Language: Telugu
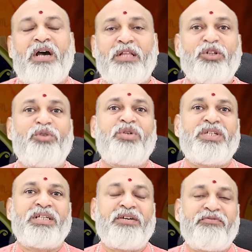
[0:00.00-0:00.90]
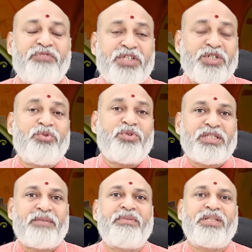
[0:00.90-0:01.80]
అందులో ముఖ్యంగా విష్ణువుకి
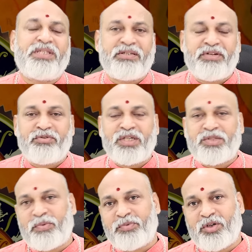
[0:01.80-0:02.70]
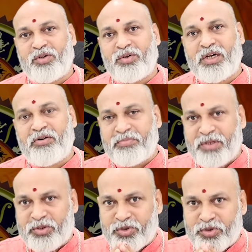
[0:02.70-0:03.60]
సంబంధించిన ఎక్కువగా స్వప్నంలోకి రావడం
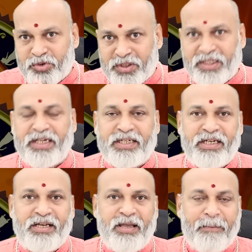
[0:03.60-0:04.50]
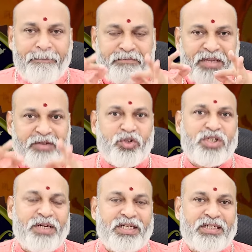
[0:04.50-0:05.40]
మీకు వస్తుంది అంటే మీ
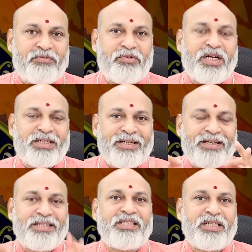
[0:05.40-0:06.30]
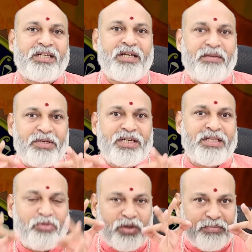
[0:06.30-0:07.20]
వృషభ లగ్నం వారికి ఖచ్చితంగా మీకు
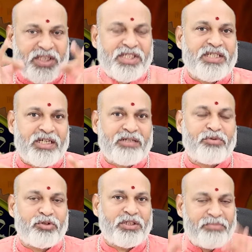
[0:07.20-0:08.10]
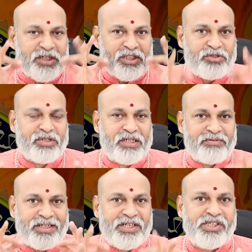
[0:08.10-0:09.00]
అది ఒక మంచి జరగబోతుంది మీరు
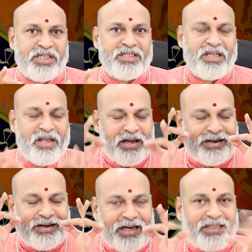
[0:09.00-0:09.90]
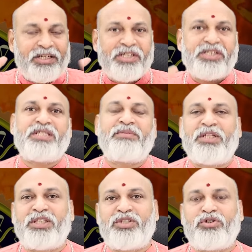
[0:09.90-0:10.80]
తీసుకునేటువంటి డెసిషన్స్ కరెక్ట్ డెసిషన్స్
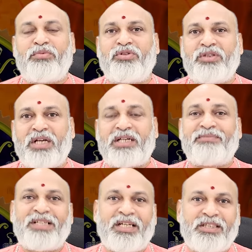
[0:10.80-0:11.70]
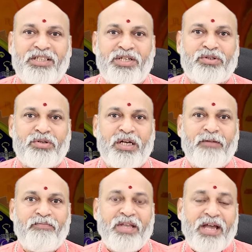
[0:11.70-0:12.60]
మీరు తీసుకోబోతున్నారని మీరు అర్థం చేసుకోవాలి
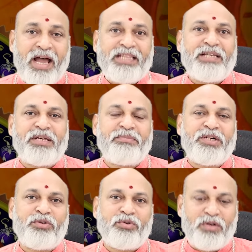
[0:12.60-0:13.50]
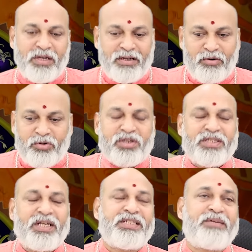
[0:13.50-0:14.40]
అయితే మరి మీకు
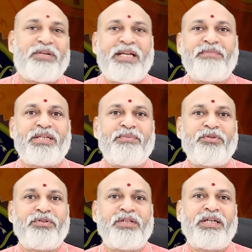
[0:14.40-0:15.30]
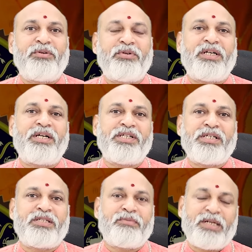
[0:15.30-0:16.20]
ఒక్కొక్కసారి సమ్ టైమ్స్ ఏమవుతుందంటే కొన్ని
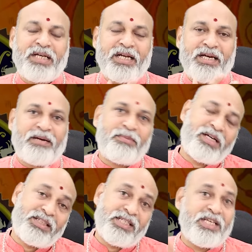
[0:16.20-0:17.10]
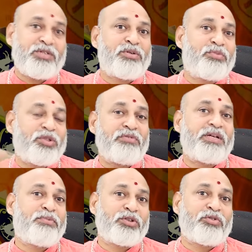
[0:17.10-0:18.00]
డెసిషన్స్ మనకు అలా కనబడ్డా తీసేసుకొని ముందుకు
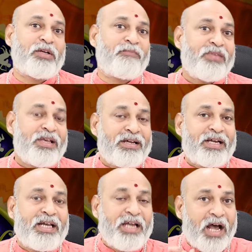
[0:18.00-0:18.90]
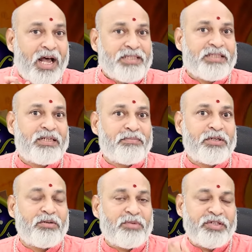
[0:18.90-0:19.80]
వెళ్ళిపోతుంటాం కానీ ఆ
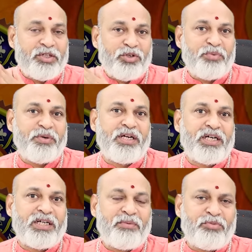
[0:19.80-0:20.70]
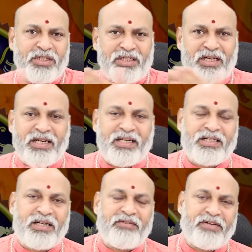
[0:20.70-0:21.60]
సందర్భంలో మనం ఇరుక్కుపోయినట్టుగా ముందుకు
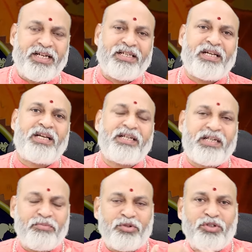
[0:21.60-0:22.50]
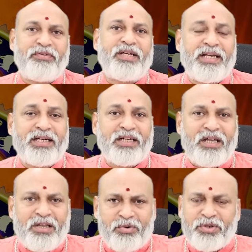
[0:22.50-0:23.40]
రాలేక వెనక్కి రాలేక ముందుకు వెళ్ళలేక
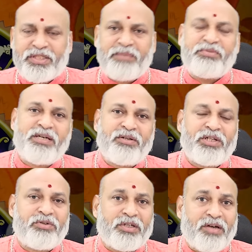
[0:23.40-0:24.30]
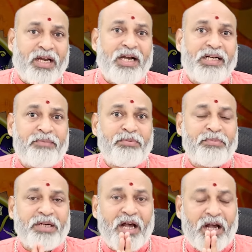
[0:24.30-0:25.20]
ఒక సంశయంలో ఉంటాం అలాంటప్పుడు
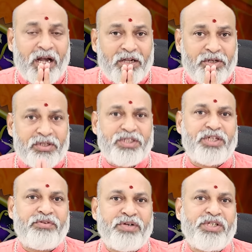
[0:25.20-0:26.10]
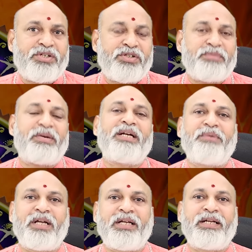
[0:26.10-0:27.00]
మరి ఆ యొక్క సిచ్యువేషన్ నుంచి
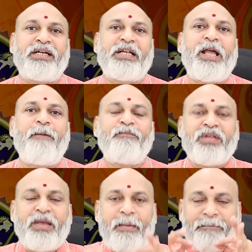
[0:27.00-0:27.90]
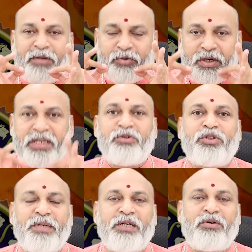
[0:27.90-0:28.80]
బయటపడాలి అంటే మీరు ఒకటే
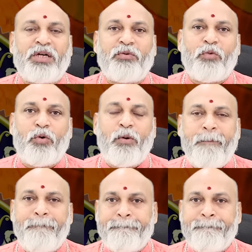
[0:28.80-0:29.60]
గుర్తుపెట్టుకోండి ఓం